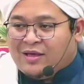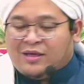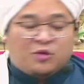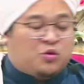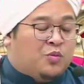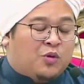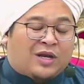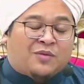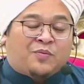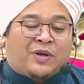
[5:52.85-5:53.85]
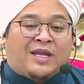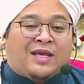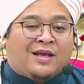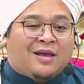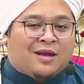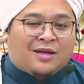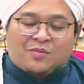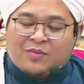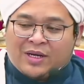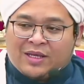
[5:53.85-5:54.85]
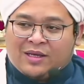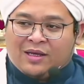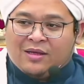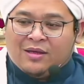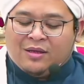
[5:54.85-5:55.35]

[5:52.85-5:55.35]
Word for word: itu bukan peninggalan mereka